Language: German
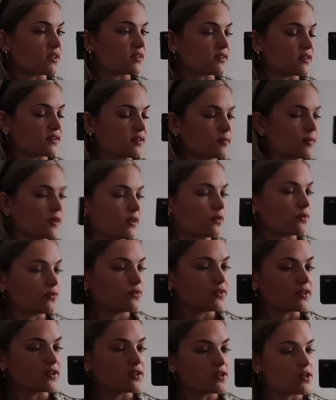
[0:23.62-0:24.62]
das ist jetzt mein
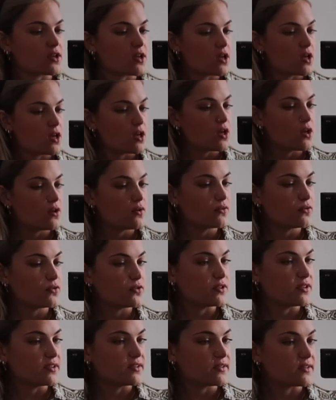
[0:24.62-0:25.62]
Outfit für
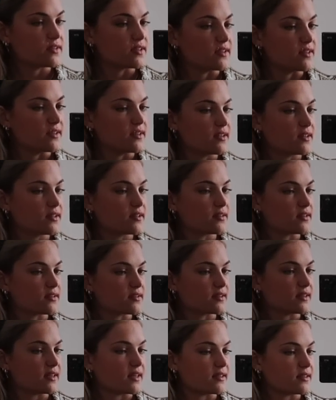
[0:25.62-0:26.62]
die City.
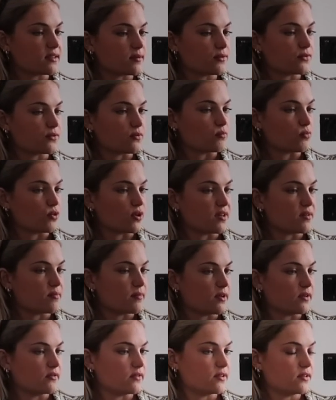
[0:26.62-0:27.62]
Das Kleid habe ich von Brandy
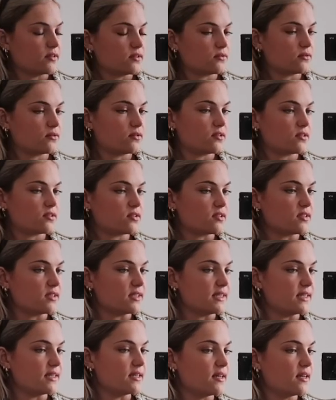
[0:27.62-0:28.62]
Melville und
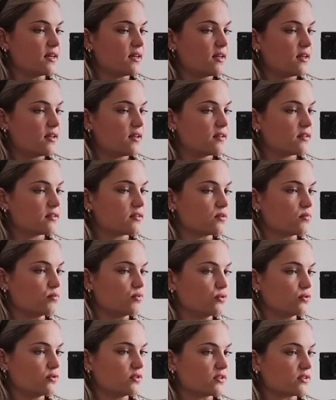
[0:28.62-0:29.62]
die, diese
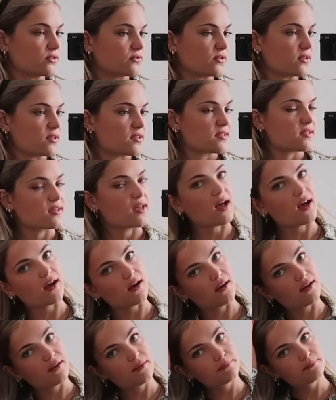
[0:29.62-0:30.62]
Bluse ist von
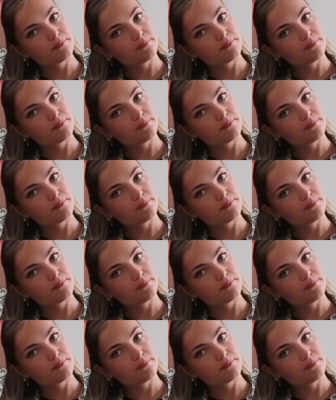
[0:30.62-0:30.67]
Sarah.